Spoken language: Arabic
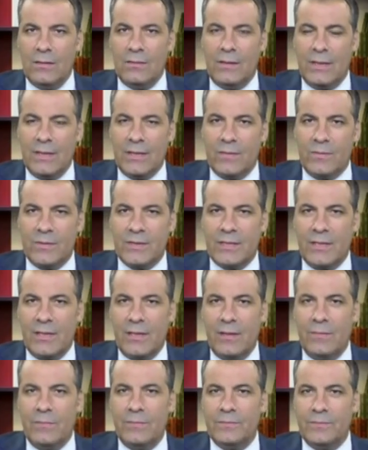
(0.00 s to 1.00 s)
وعليكم
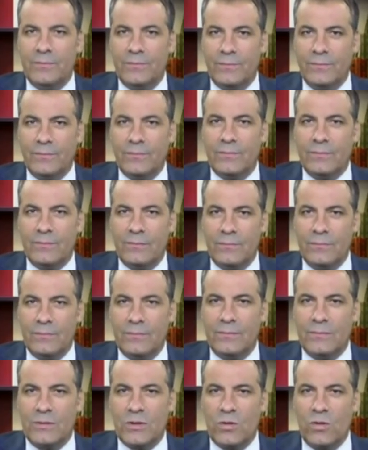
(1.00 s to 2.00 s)
السلام
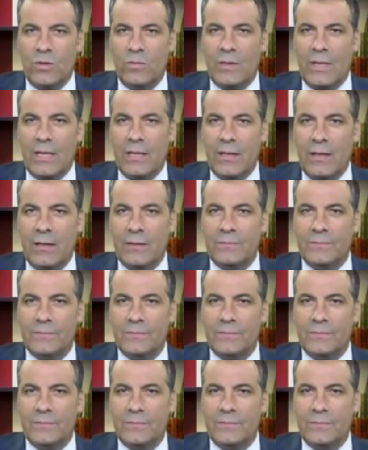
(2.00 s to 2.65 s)
شكون معنا؟